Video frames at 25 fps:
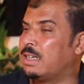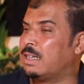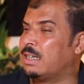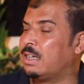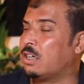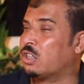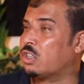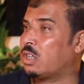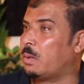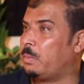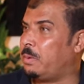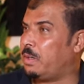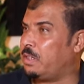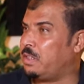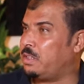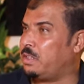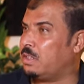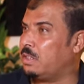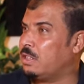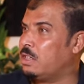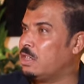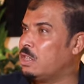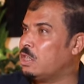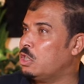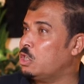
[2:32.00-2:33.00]
غير
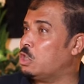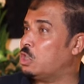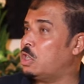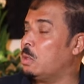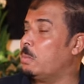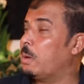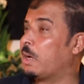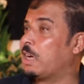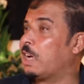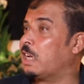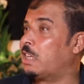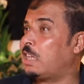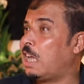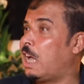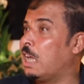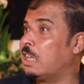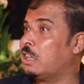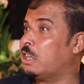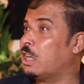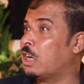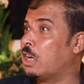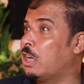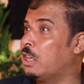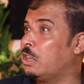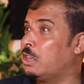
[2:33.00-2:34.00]
طبيعيه اشتباكات
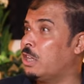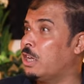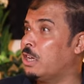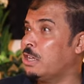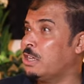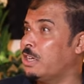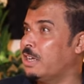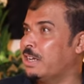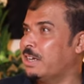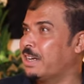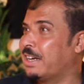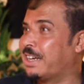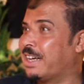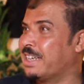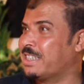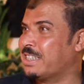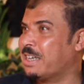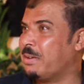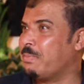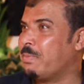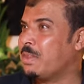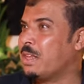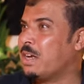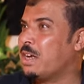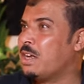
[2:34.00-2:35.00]
حاده جدا
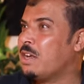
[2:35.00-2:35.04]
كذا